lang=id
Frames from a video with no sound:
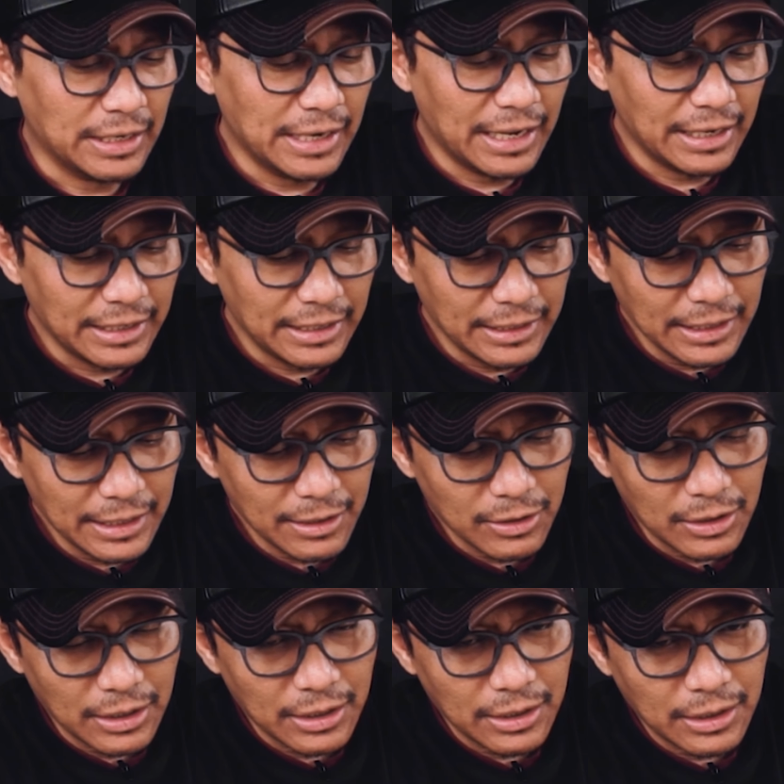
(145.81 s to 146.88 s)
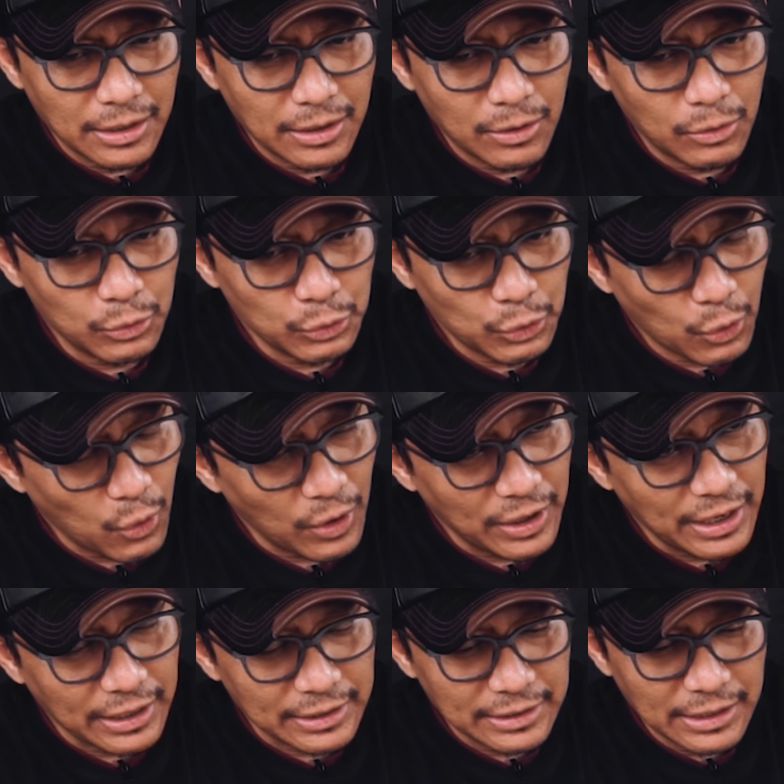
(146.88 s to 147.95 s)
Dan ini uh, untuk
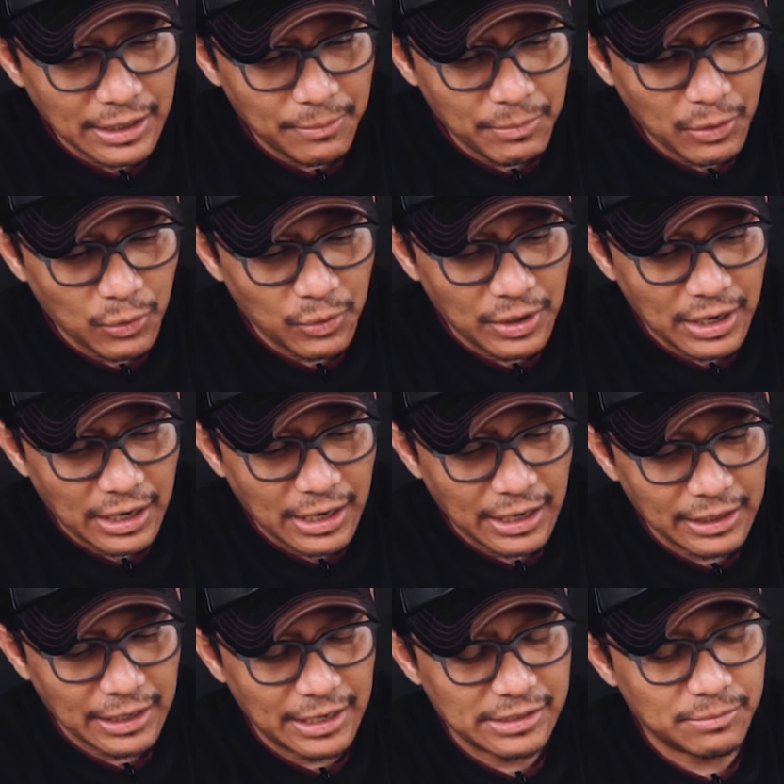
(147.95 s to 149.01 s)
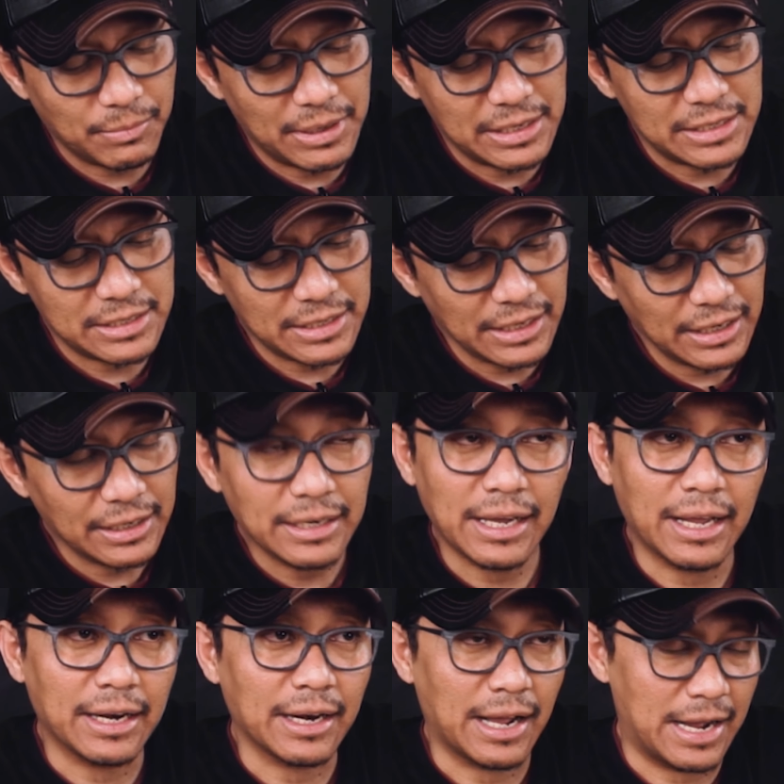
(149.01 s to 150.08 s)
kodeknya menggunakan SBC
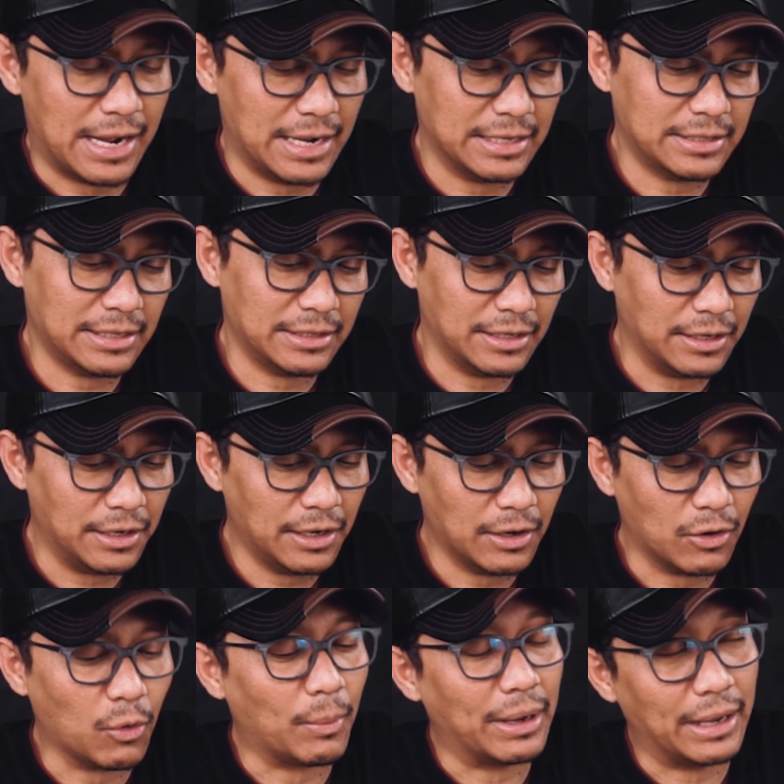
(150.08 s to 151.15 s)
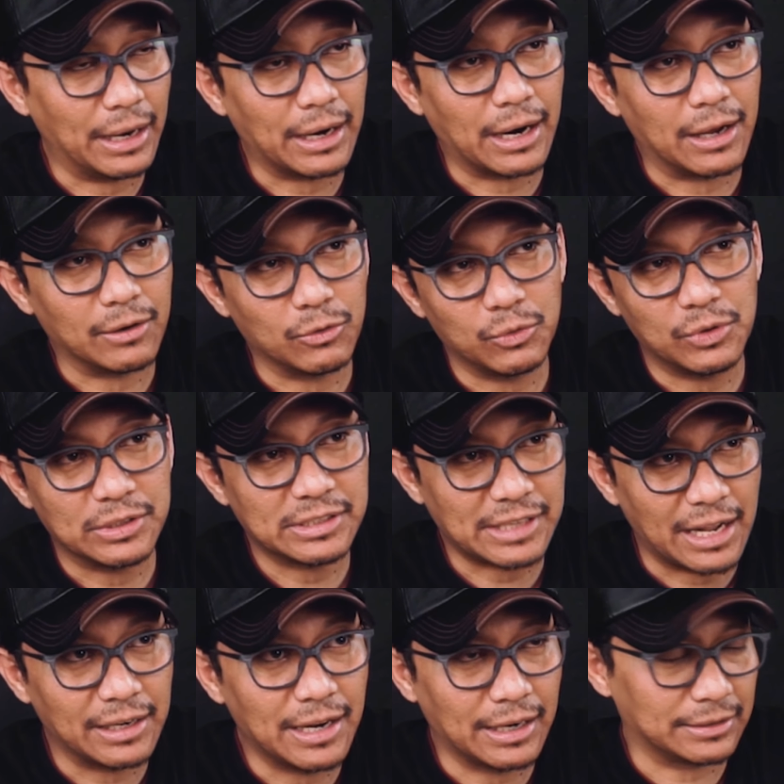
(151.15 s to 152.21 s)
dan AAC, jadi lumayan lah, udah
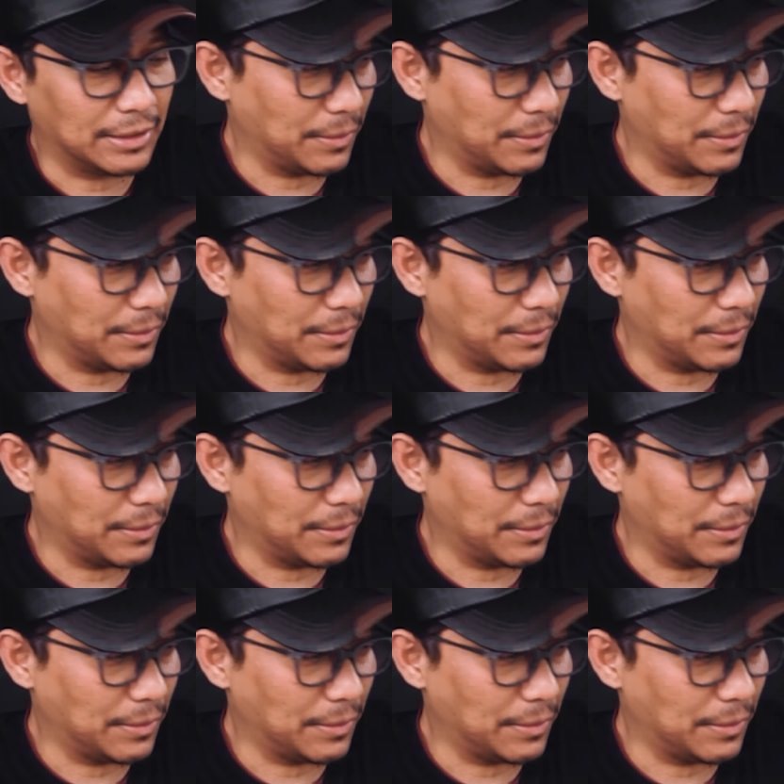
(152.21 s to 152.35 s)
standar.